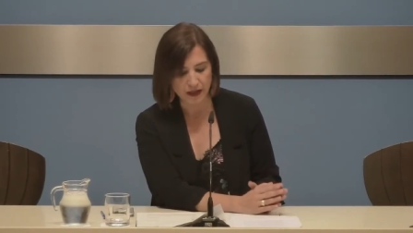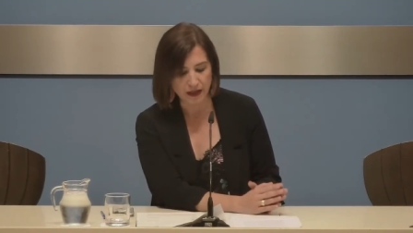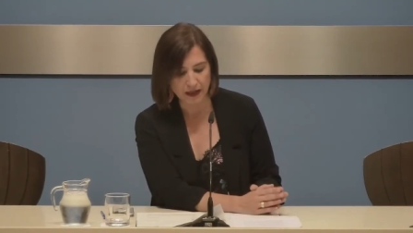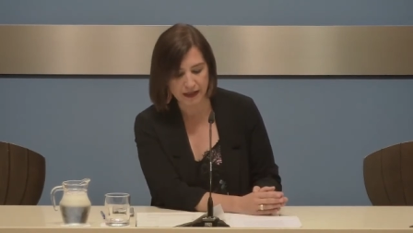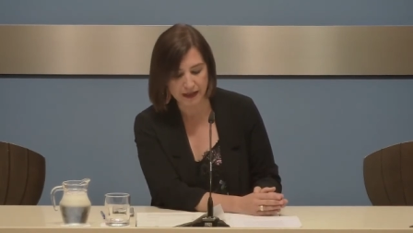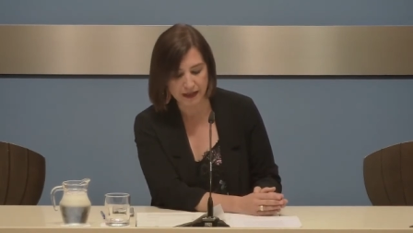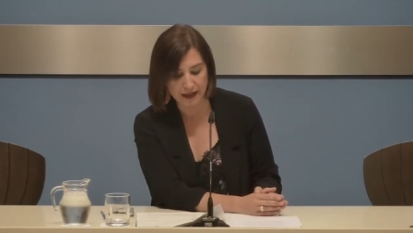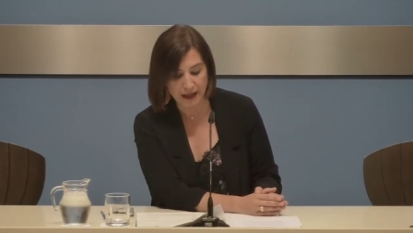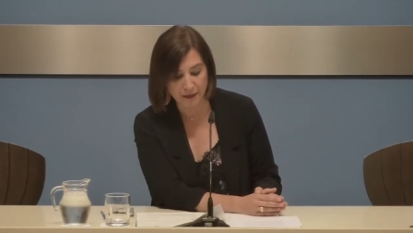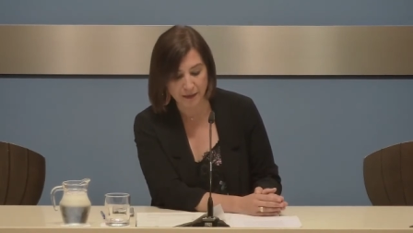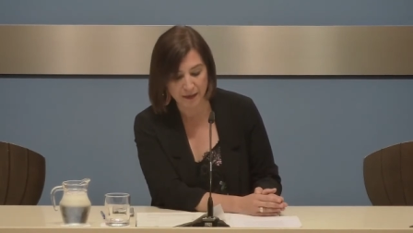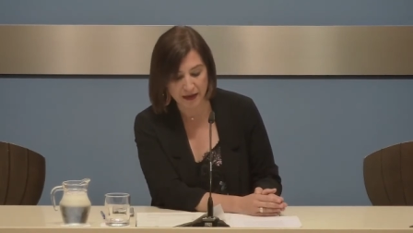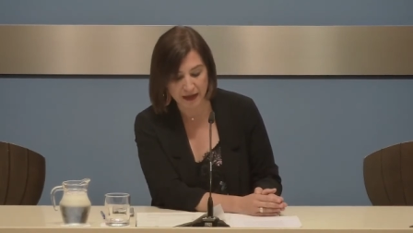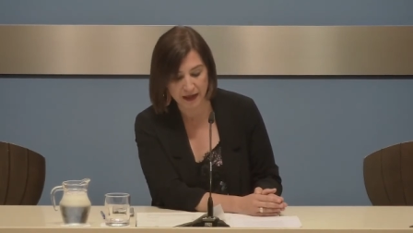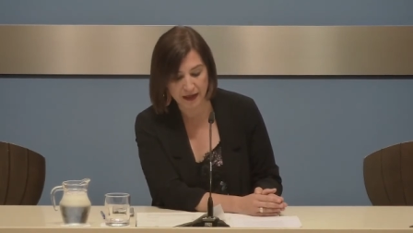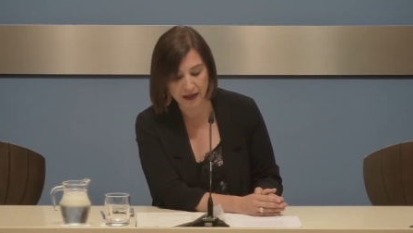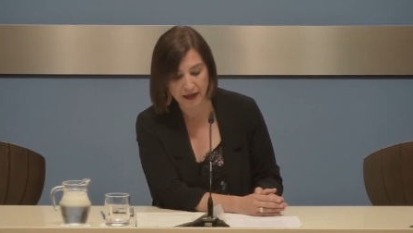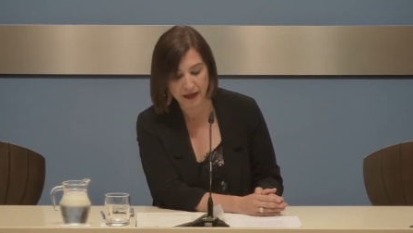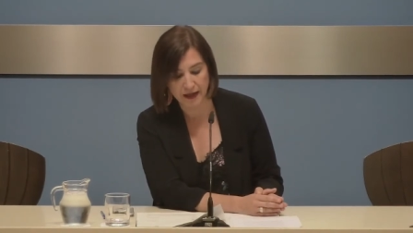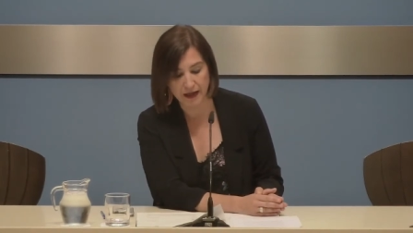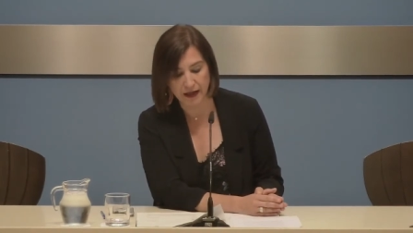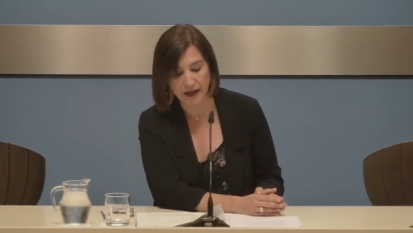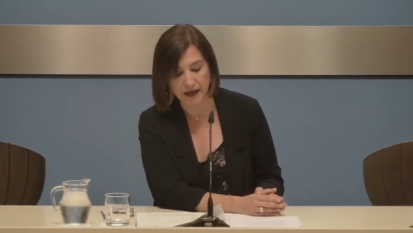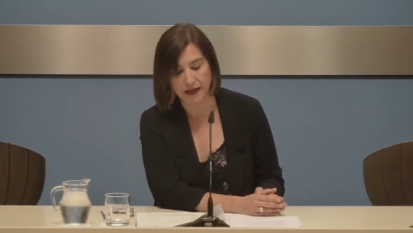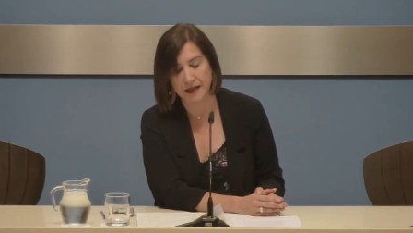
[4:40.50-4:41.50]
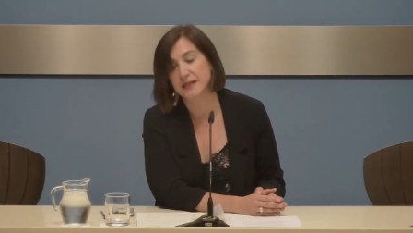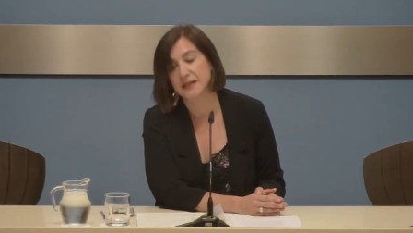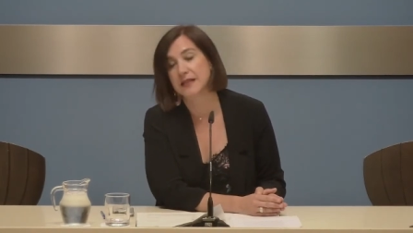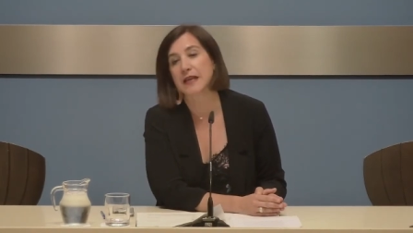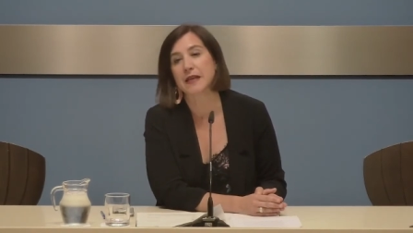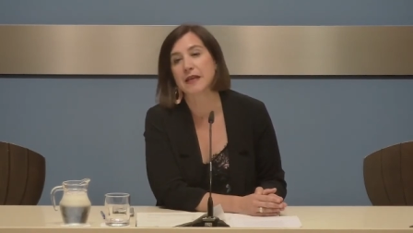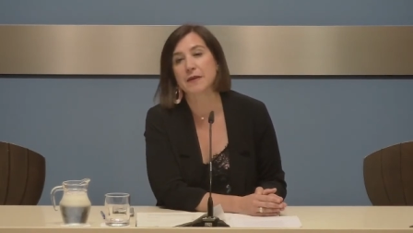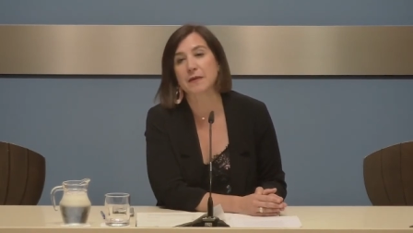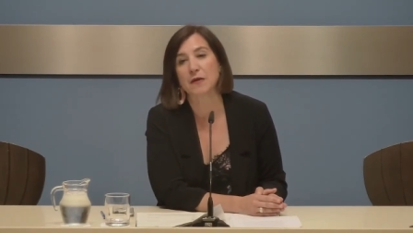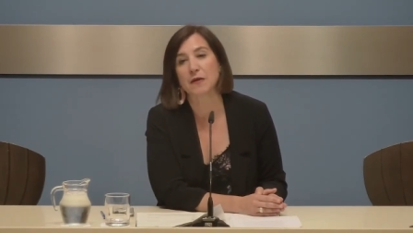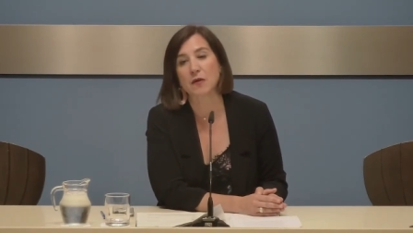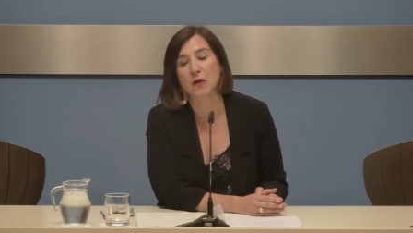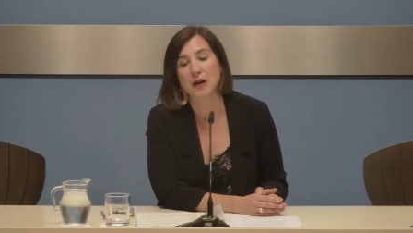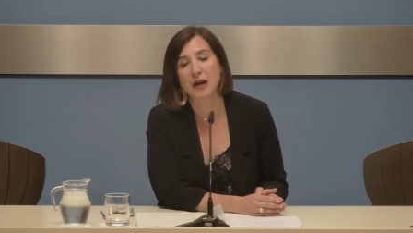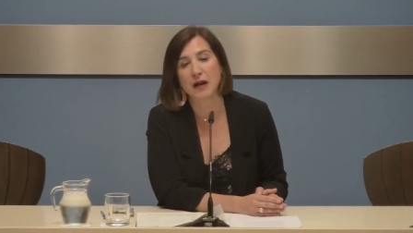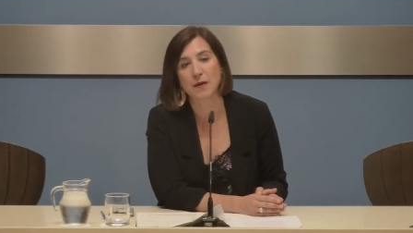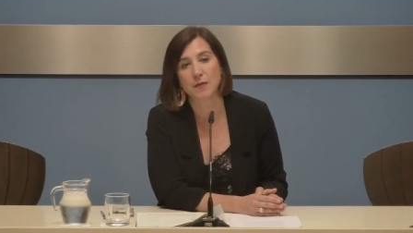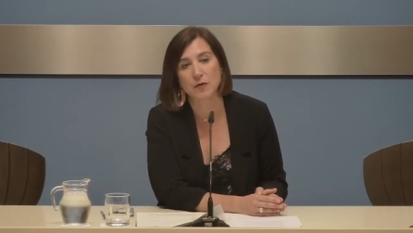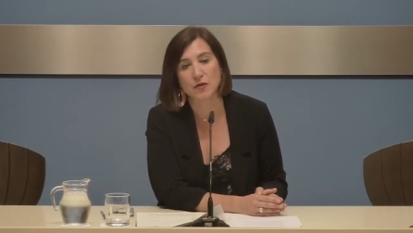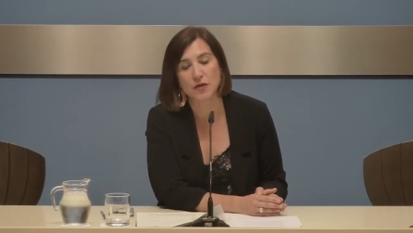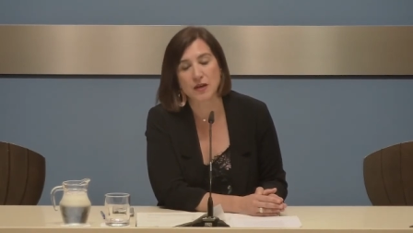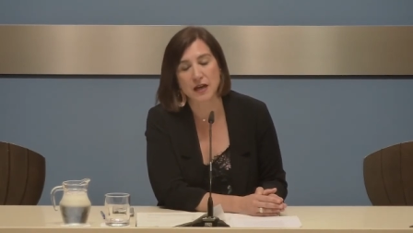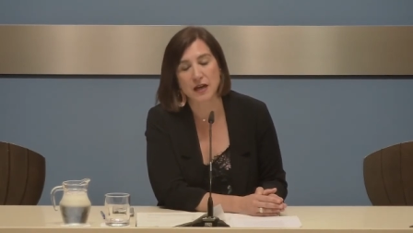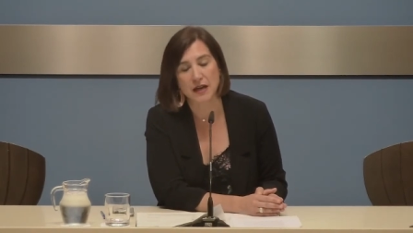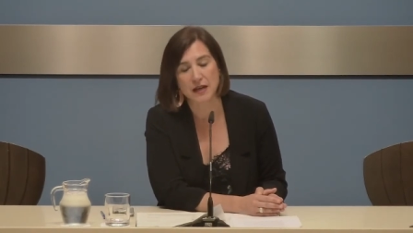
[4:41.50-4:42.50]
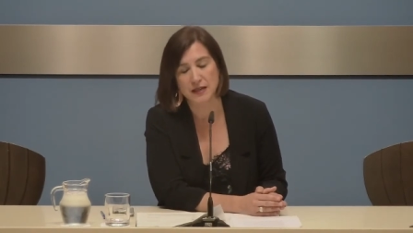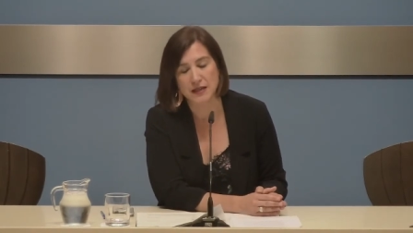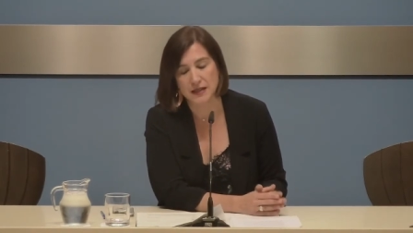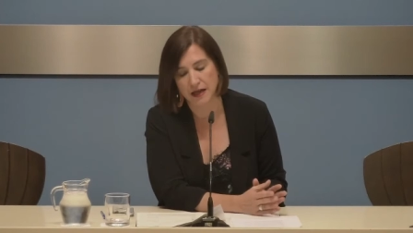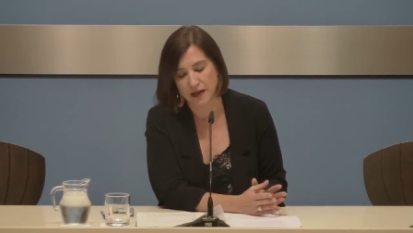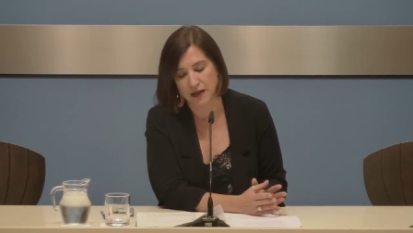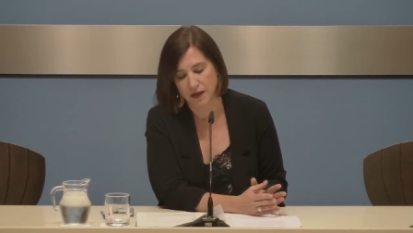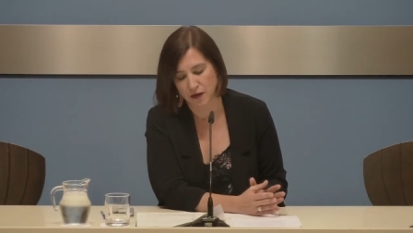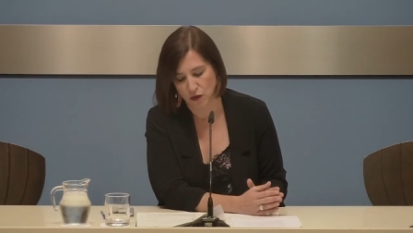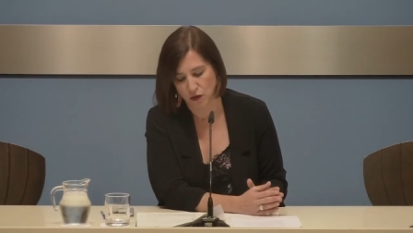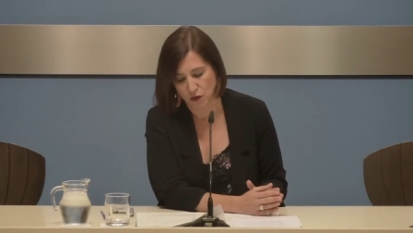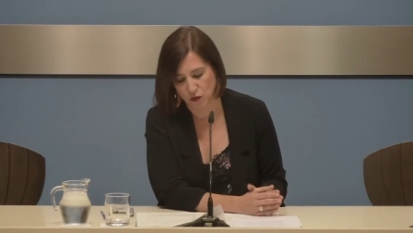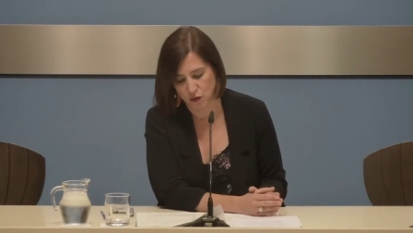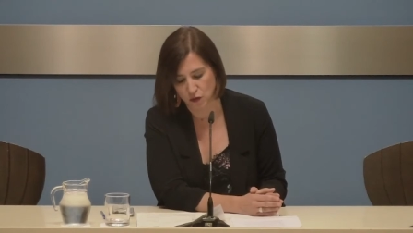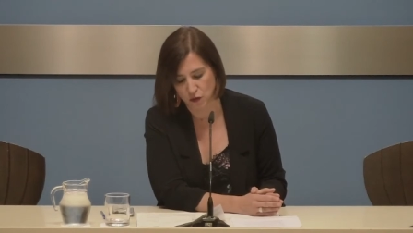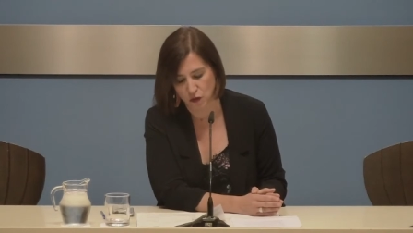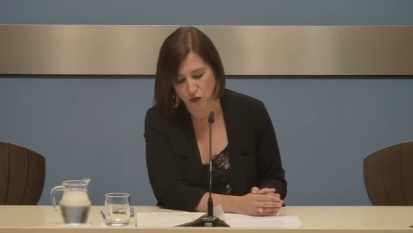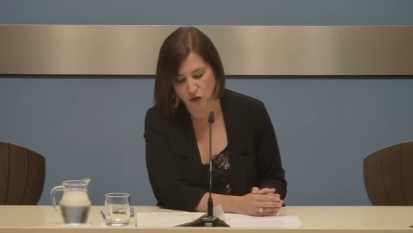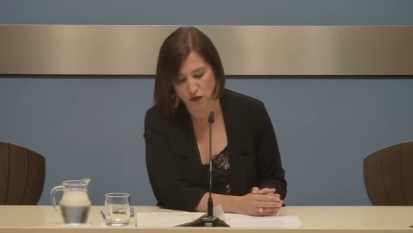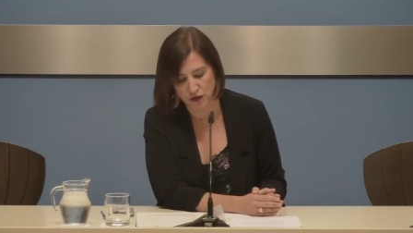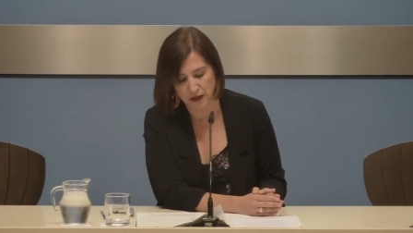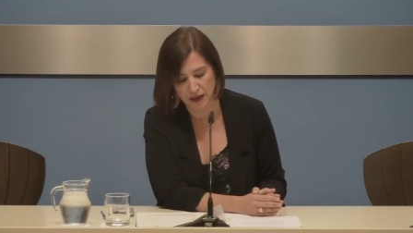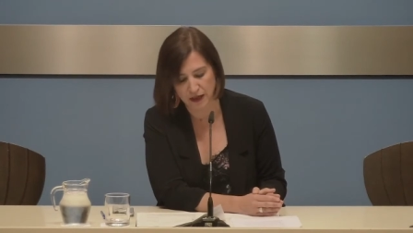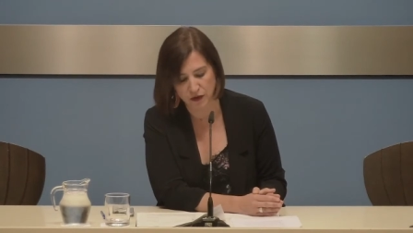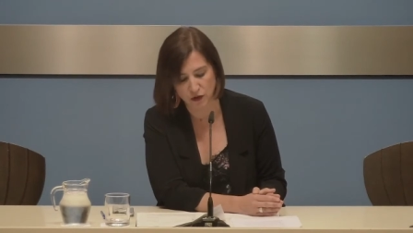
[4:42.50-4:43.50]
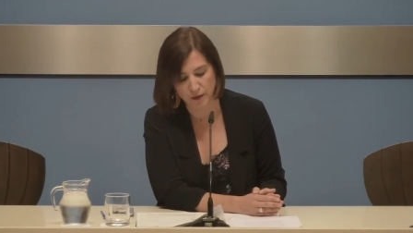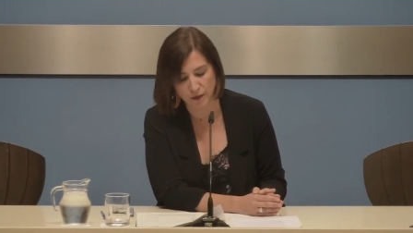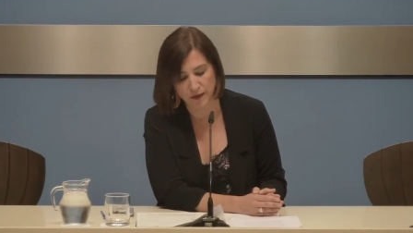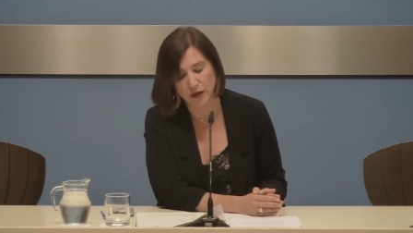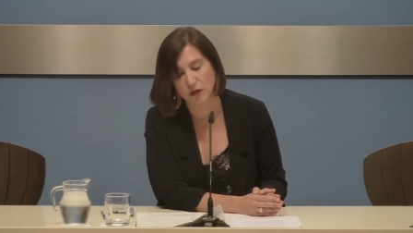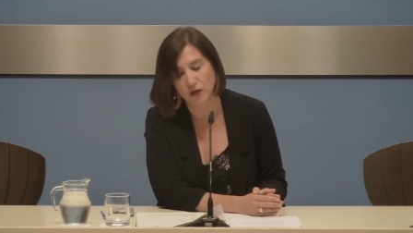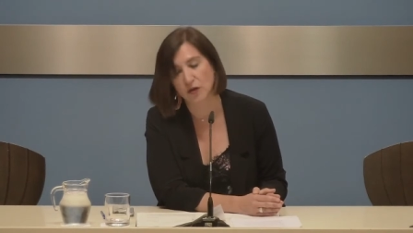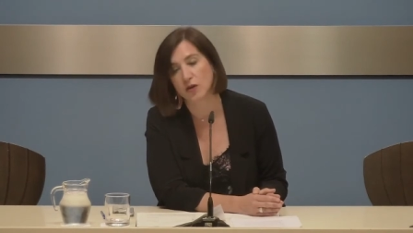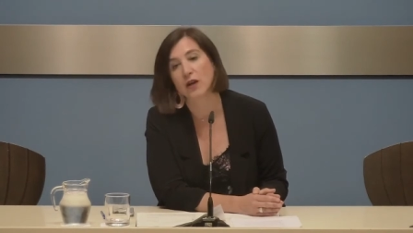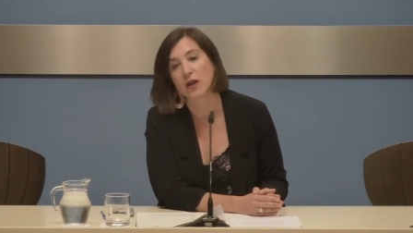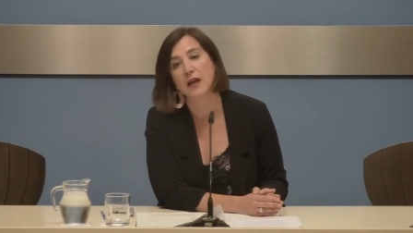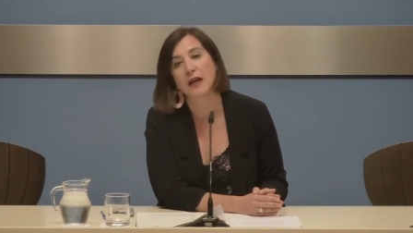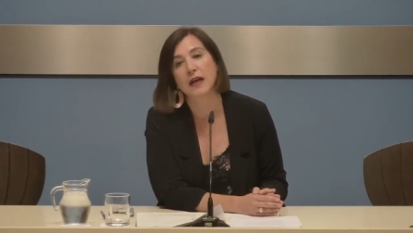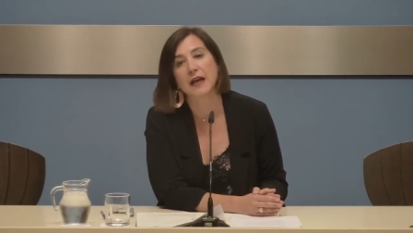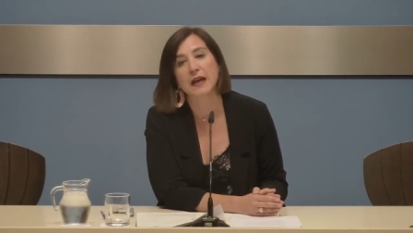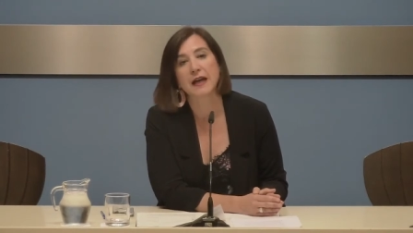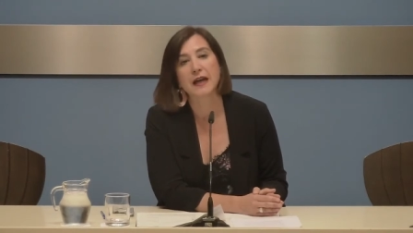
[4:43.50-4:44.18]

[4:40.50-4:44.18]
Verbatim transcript: Y también eh, se ha llevado a cabo, ya ha salido con un contrato menor,